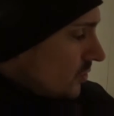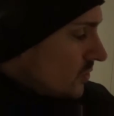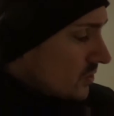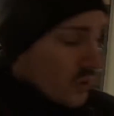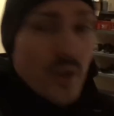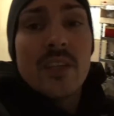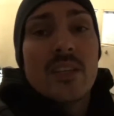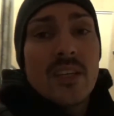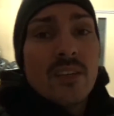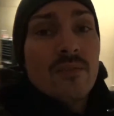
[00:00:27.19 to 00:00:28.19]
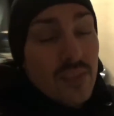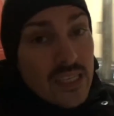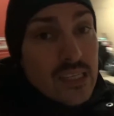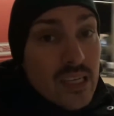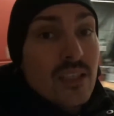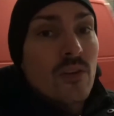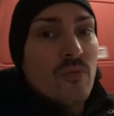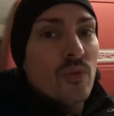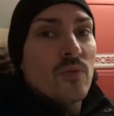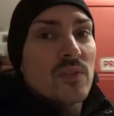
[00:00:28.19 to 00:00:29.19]
Und heute, wie gesagt,
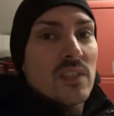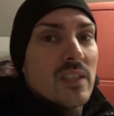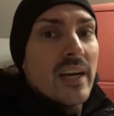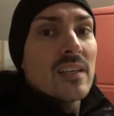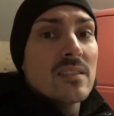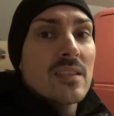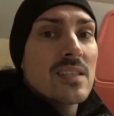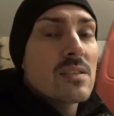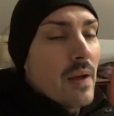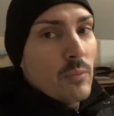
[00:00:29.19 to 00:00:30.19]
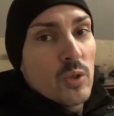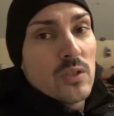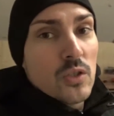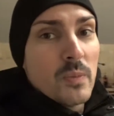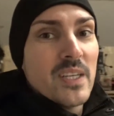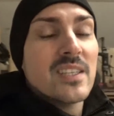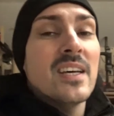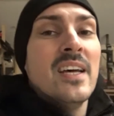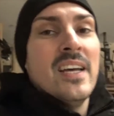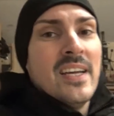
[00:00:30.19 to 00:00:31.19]
15.01., zwei Monate
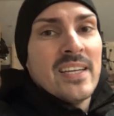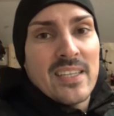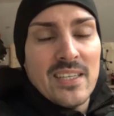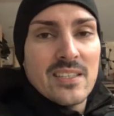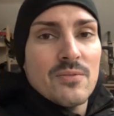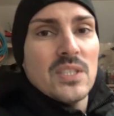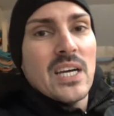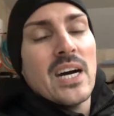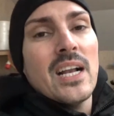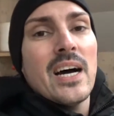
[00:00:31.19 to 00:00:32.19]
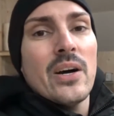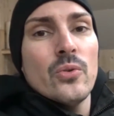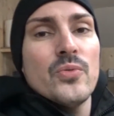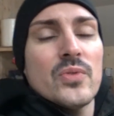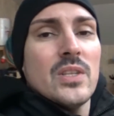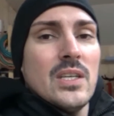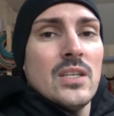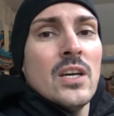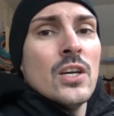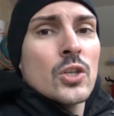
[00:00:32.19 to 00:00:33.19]
später, geht er Final auf
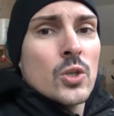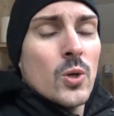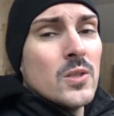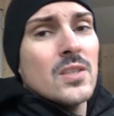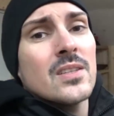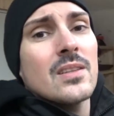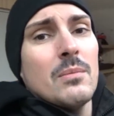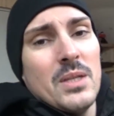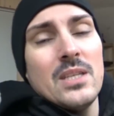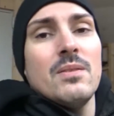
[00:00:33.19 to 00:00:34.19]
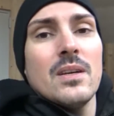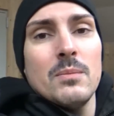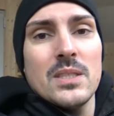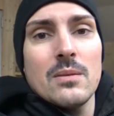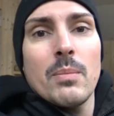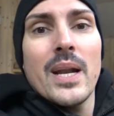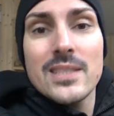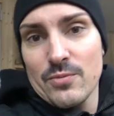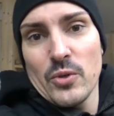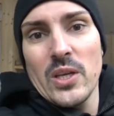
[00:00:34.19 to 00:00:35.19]
den Schrott, damit ich wieder ein bisschen
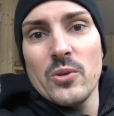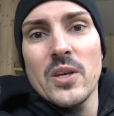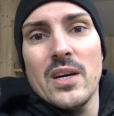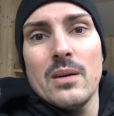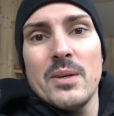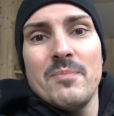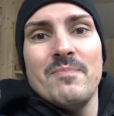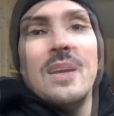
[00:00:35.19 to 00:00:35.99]
Platz vor der Hütte habe.